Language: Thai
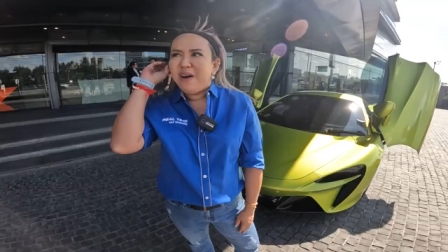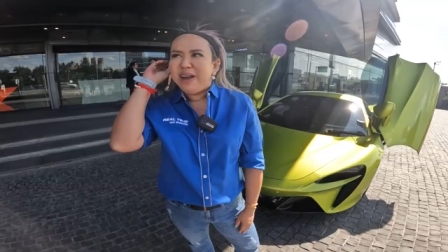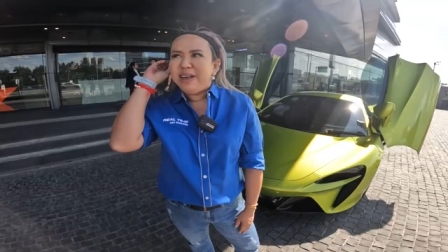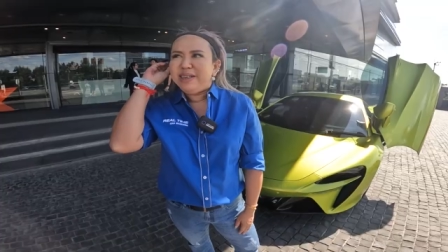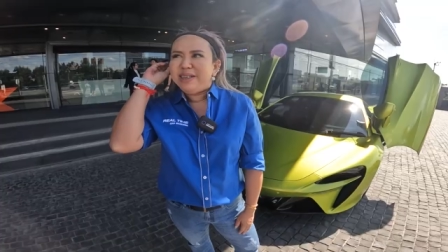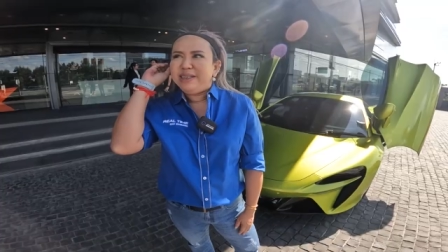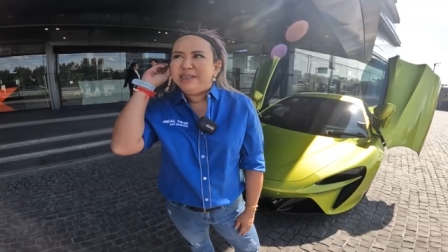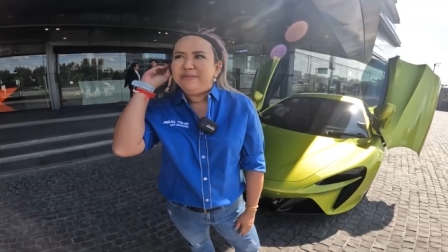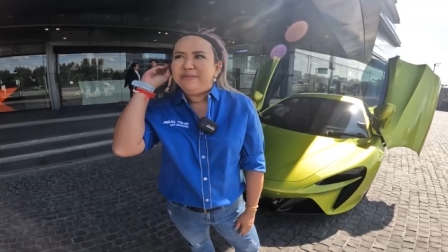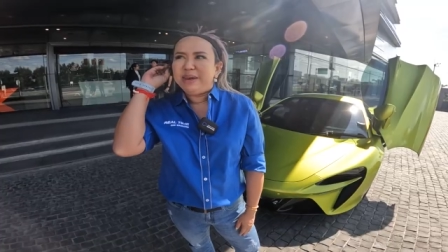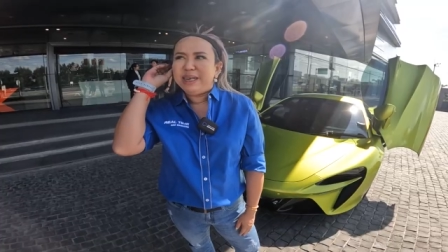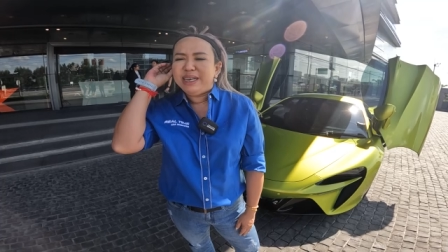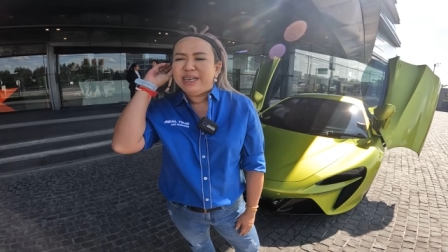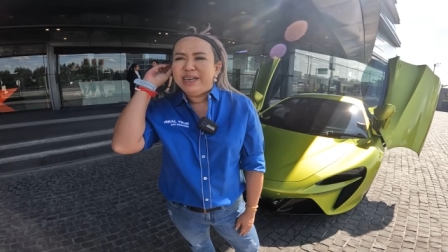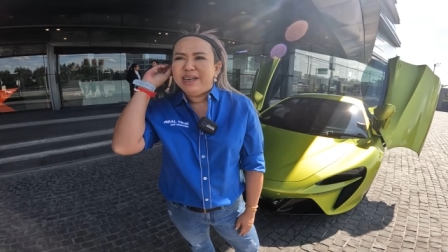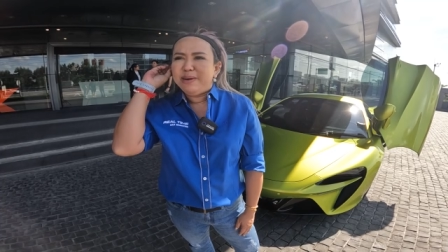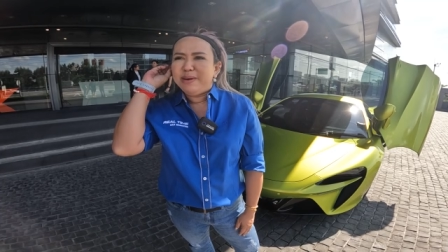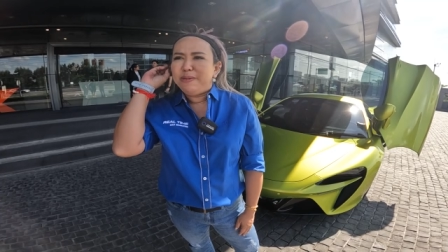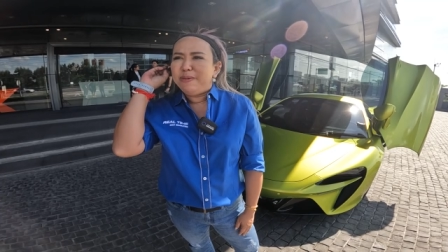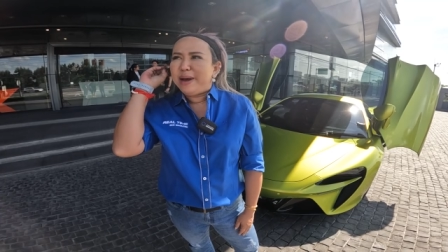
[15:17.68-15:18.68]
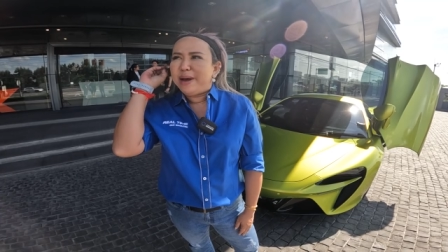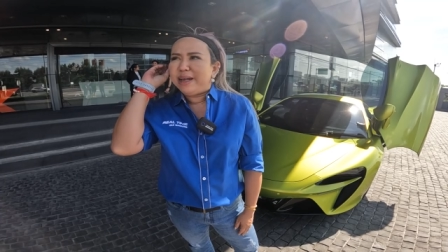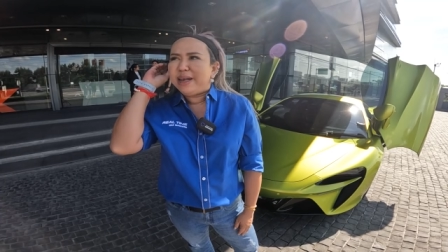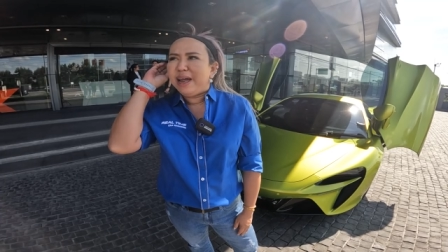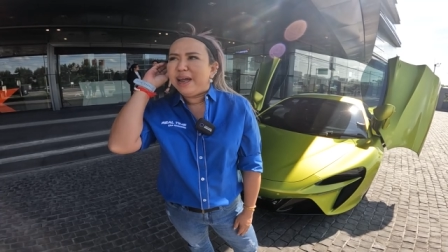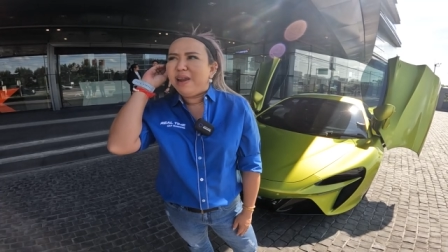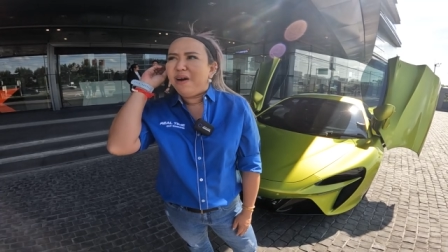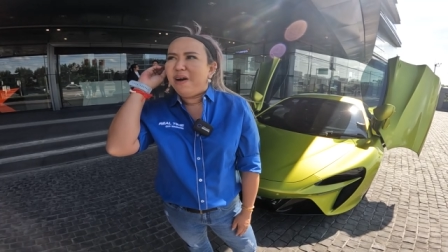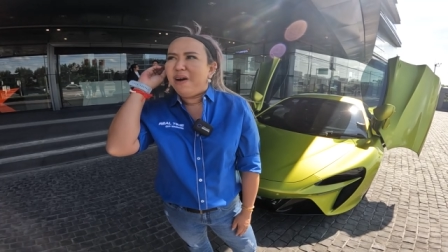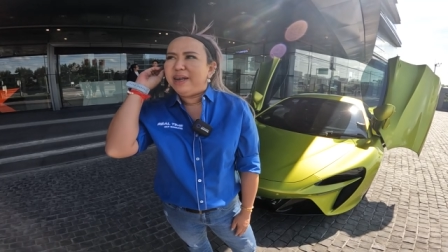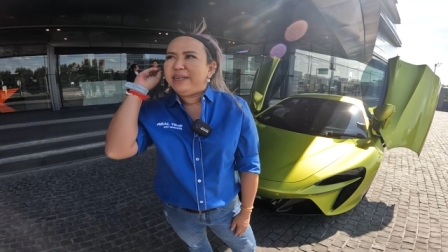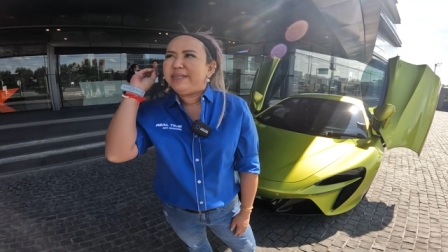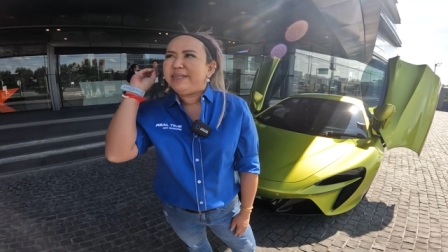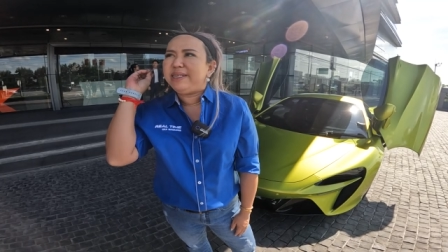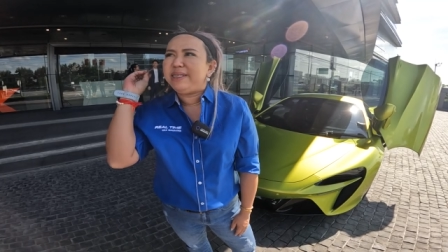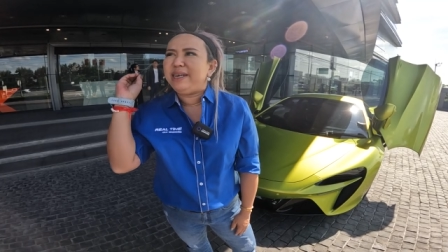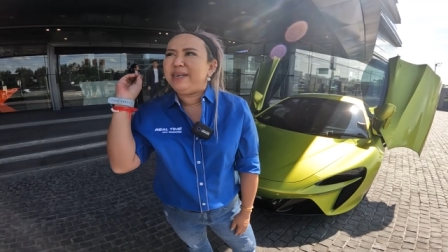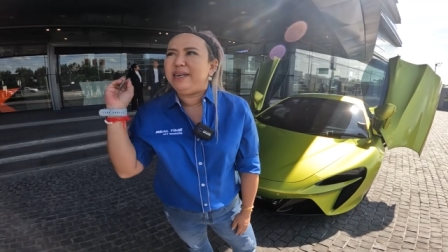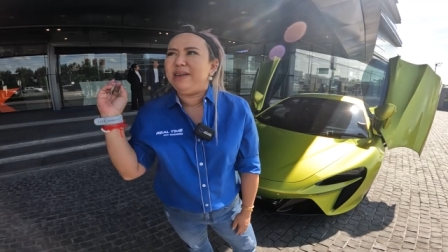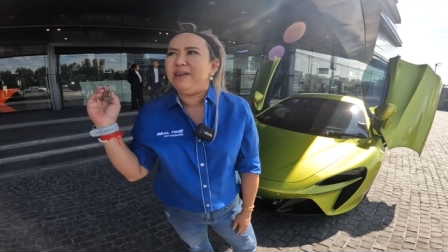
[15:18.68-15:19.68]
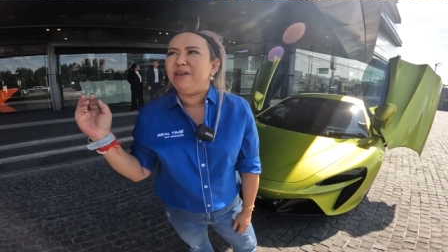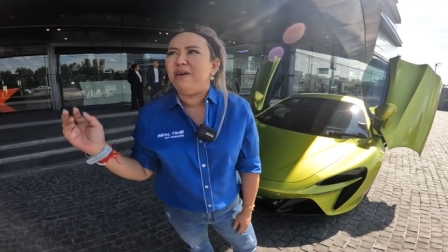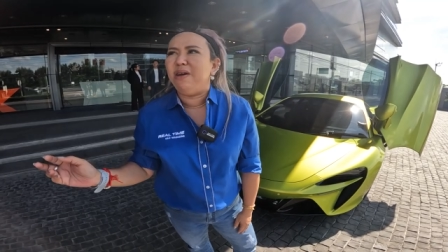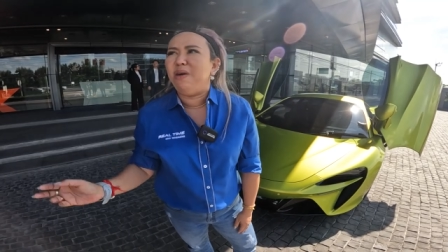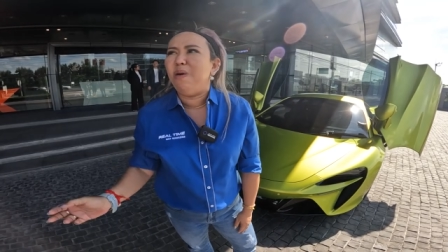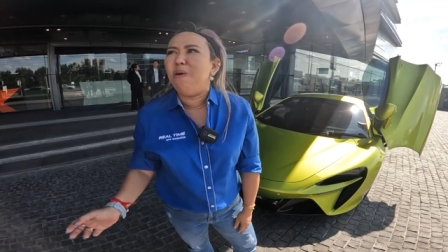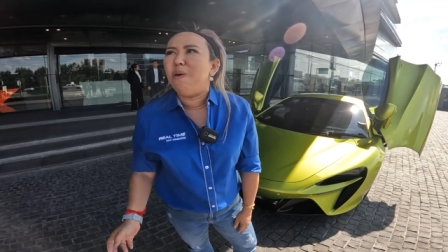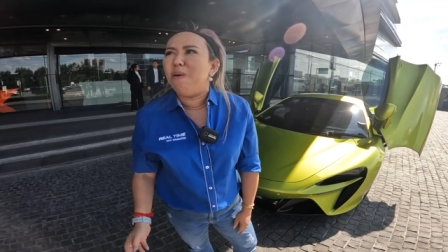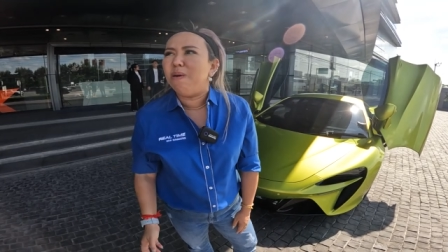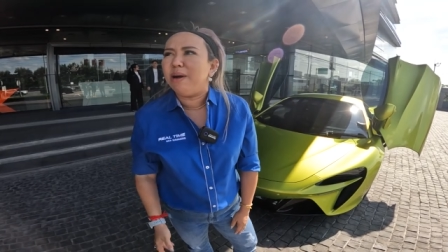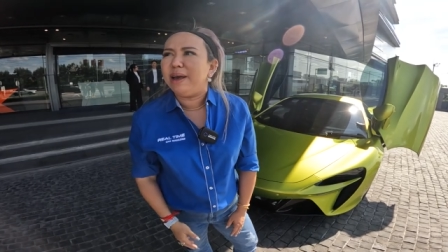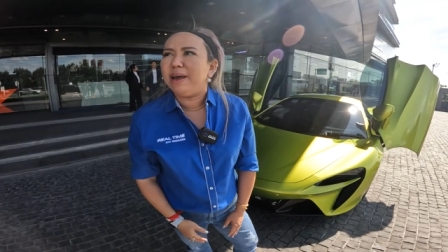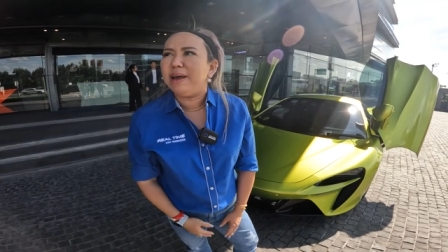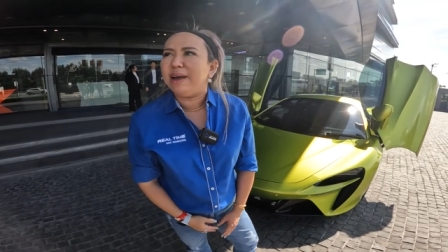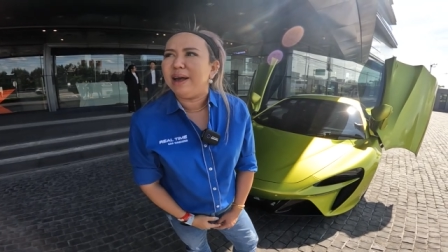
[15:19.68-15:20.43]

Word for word: อยค่ร้อยสี่ร้อยหกเอง